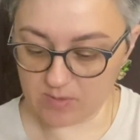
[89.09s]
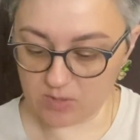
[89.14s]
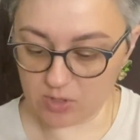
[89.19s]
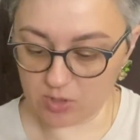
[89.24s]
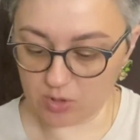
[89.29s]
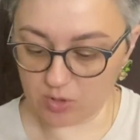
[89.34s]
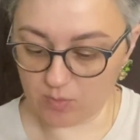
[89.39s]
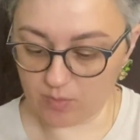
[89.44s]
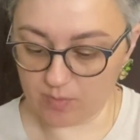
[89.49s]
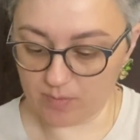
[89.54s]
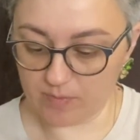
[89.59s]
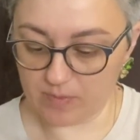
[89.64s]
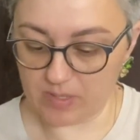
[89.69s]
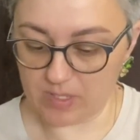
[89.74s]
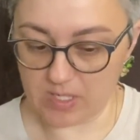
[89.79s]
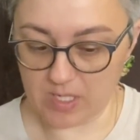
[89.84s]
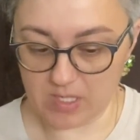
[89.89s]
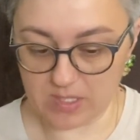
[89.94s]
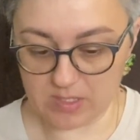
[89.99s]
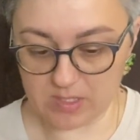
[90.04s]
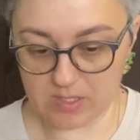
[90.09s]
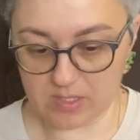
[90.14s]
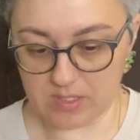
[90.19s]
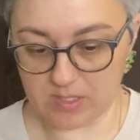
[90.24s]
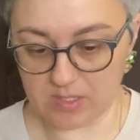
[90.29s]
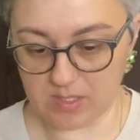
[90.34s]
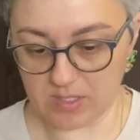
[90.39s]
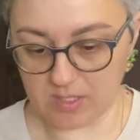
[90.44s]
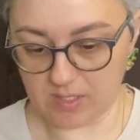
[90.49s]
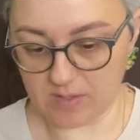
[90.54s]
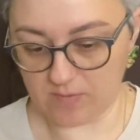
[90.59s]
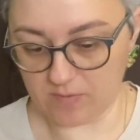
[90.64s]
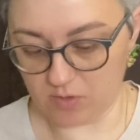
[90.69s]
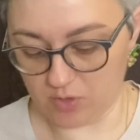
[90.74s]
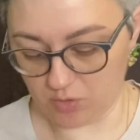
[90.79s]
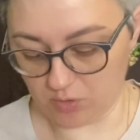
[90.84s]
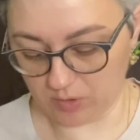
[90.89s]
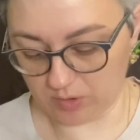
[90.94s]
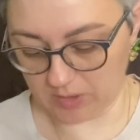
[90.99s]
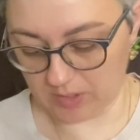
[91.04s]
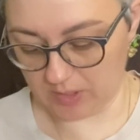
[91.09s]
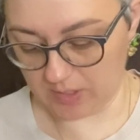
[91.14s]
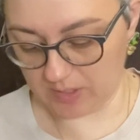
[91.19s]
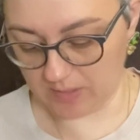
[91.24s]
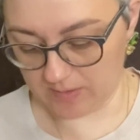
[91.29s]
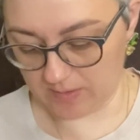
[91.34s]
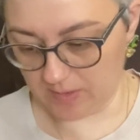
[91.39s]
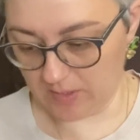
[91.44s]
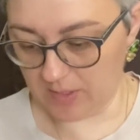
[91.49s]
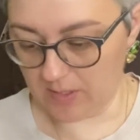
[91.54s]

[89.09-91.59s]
чтобы понять э, все-таки,